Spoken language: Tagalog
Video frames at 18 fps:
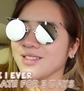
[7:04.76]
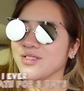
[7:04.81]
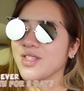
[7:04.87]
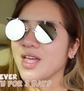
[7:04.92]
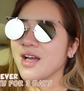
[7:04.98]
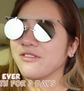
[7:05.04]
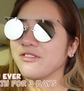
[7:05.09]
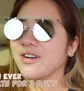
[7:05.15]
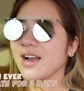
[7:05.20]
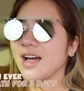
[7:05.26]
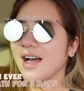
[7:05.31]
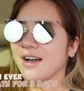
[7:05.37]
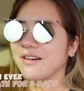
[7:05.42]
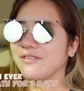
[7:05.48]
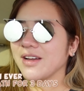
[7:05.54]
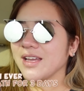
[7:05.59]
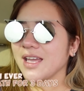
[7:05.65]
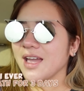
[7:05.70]
Never
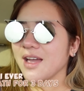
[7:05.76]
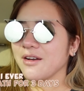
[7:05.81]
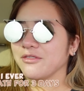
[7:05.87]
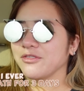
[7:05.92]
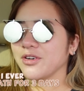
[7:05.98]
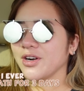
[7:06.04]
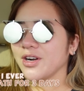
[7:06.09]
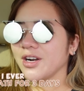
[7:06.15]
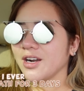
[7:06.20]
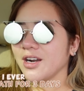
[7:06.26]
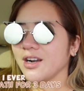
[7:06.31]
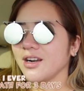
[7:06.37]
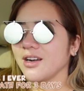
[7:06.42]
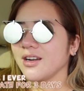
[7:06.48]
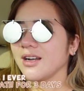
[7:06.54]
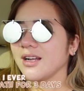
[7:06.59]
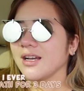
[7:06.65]
have I ever